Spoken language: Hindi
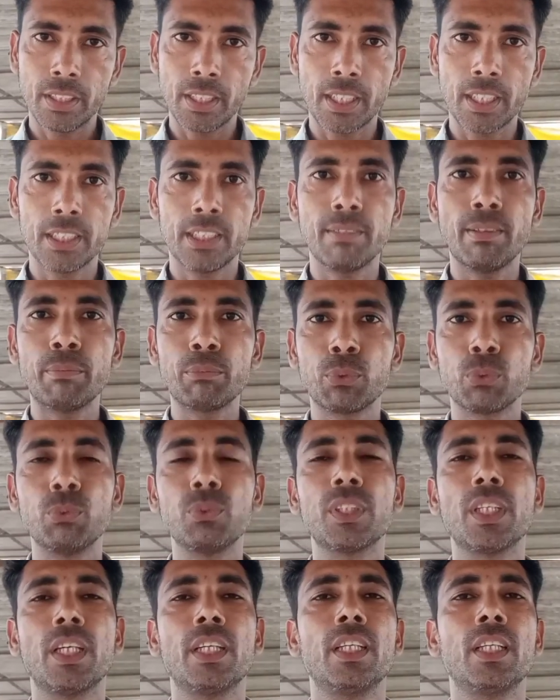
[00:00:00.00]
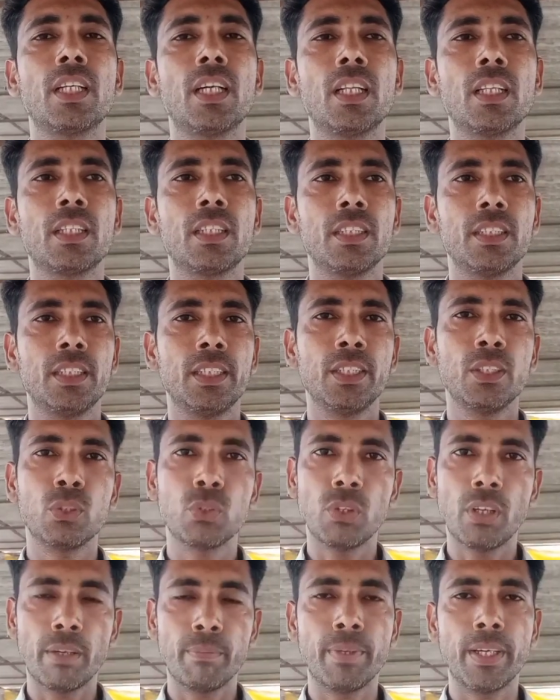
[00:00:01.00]
देखिए जब हम चूज़ा निकालते हैं
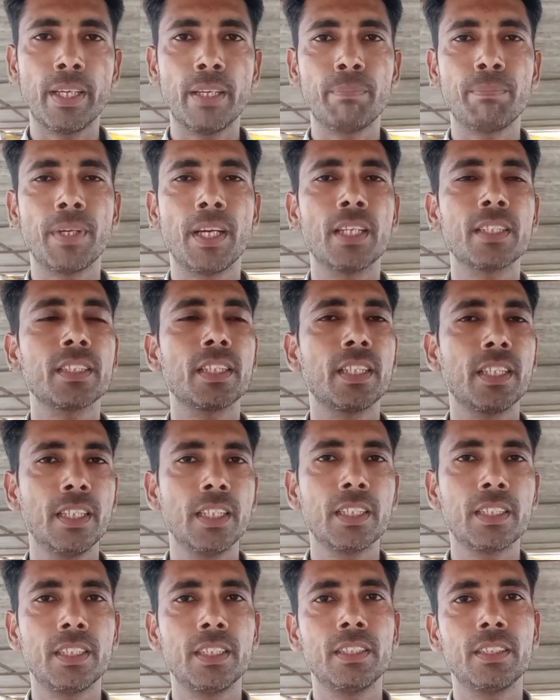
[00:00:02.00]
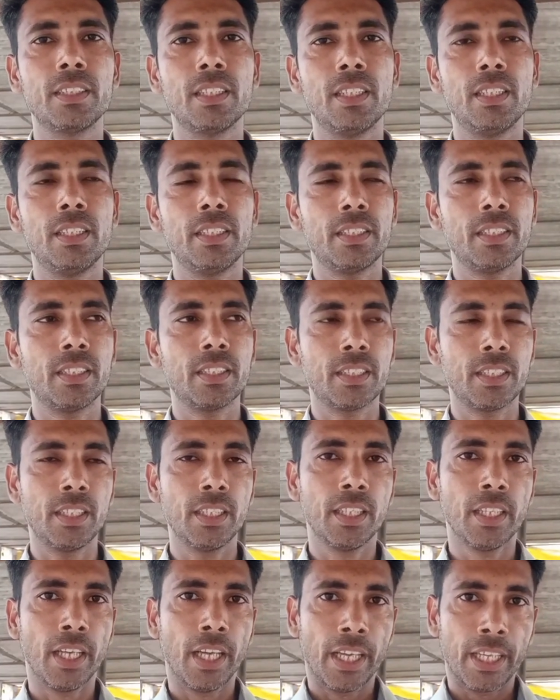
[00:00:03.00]
तो हमारे पास एक दिन से लेकर
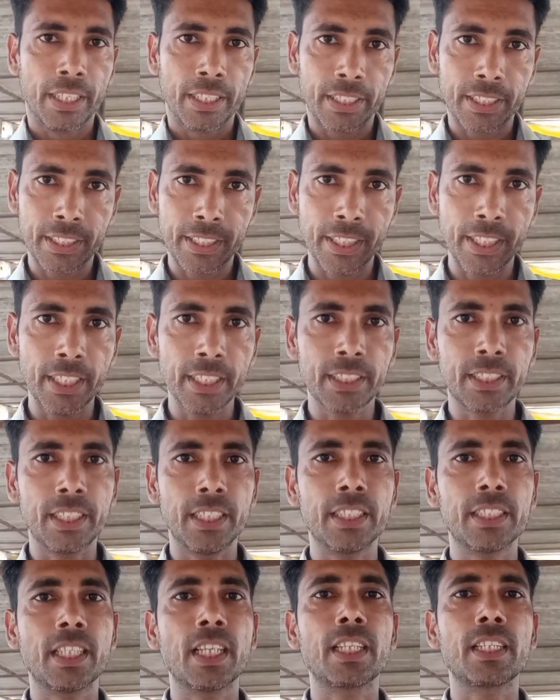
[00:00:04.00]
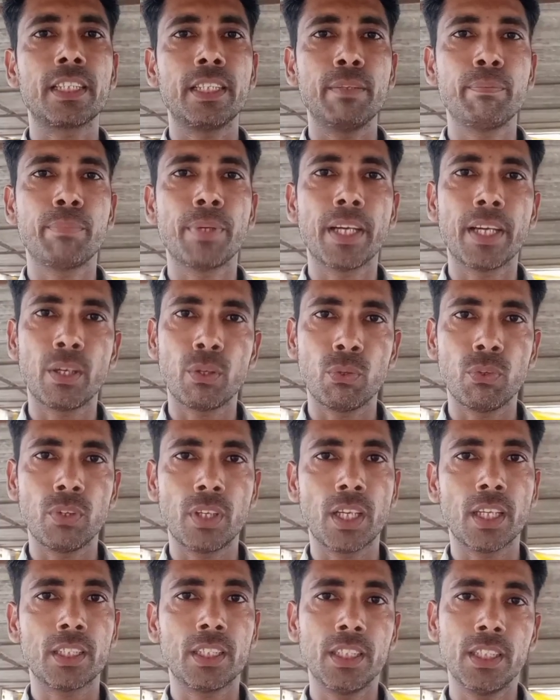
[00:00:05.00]
के तीस दिन तक की बर्ड
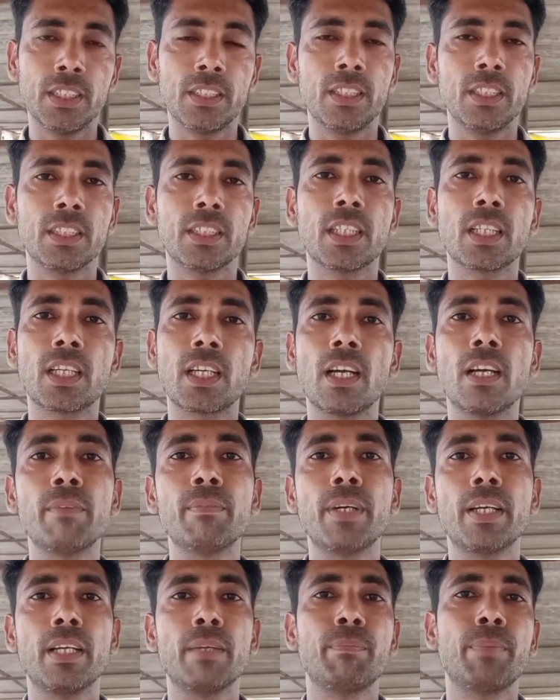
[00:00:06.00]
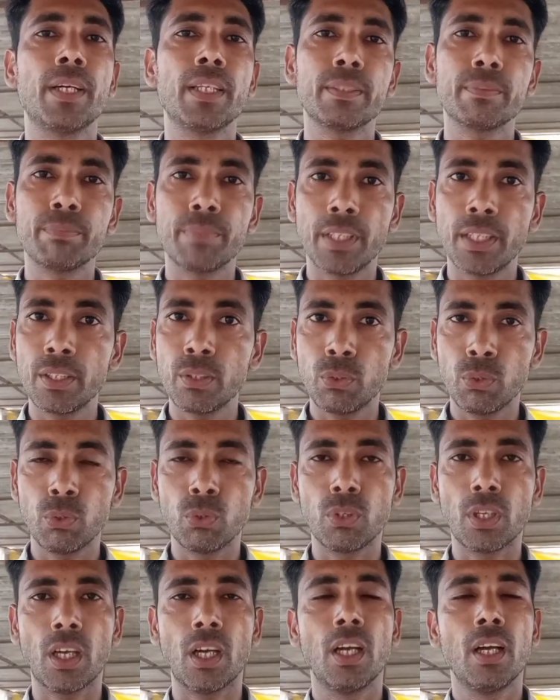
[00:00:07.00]
होगा तीस दिन तक का हमारे पास बर्ड
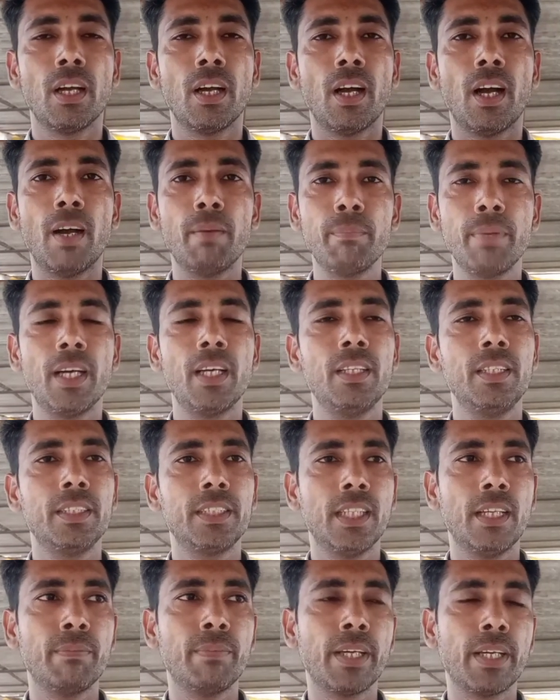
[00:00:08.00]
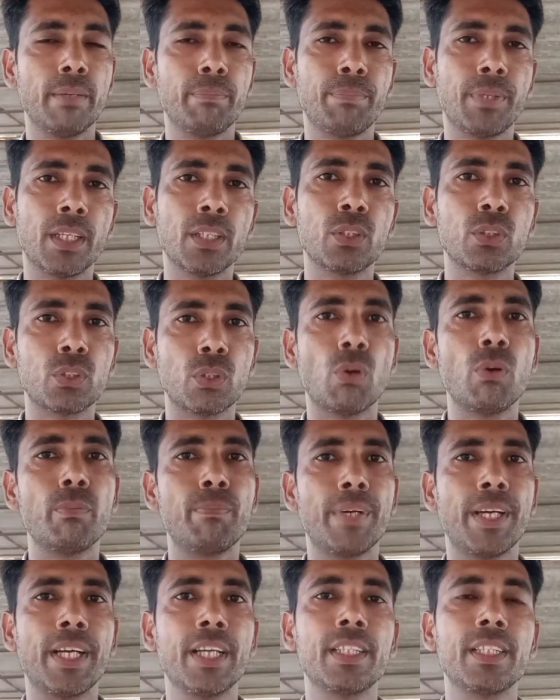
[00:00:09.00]
होगा अब मान लीजिए हमारे पास सौ
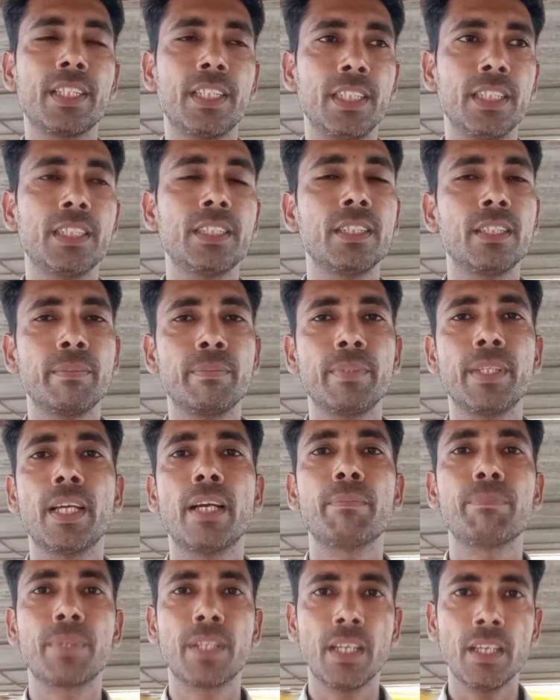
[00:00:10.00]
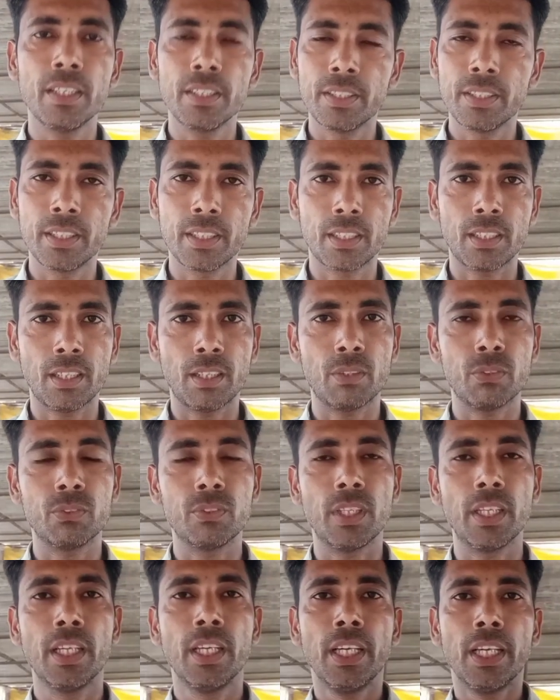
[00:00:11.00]
बर्ड तीस दिन में आपका निकला
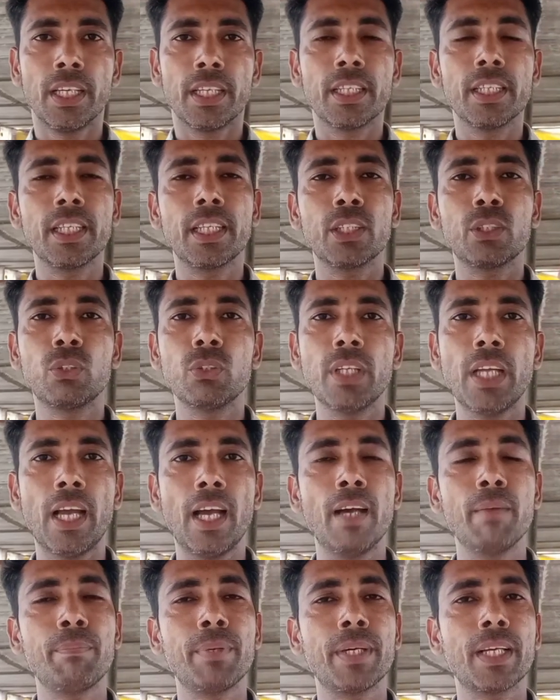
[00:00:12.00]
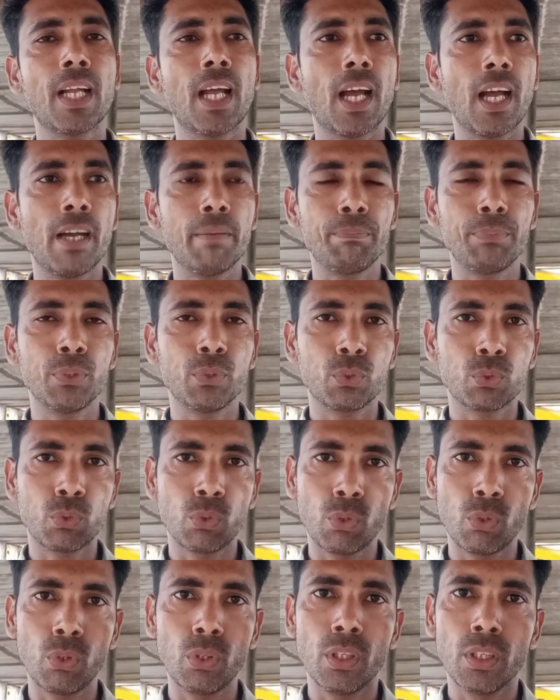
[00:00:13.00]
हुआ है ठीक है तो यहाँ पर आप
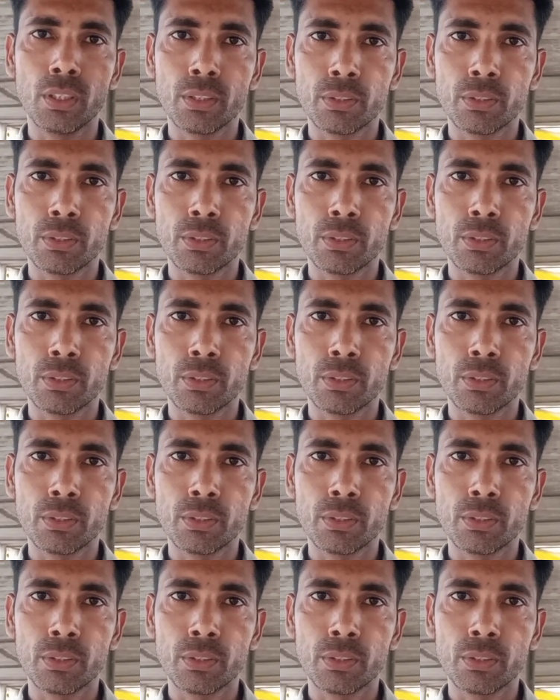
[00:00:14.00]
इसको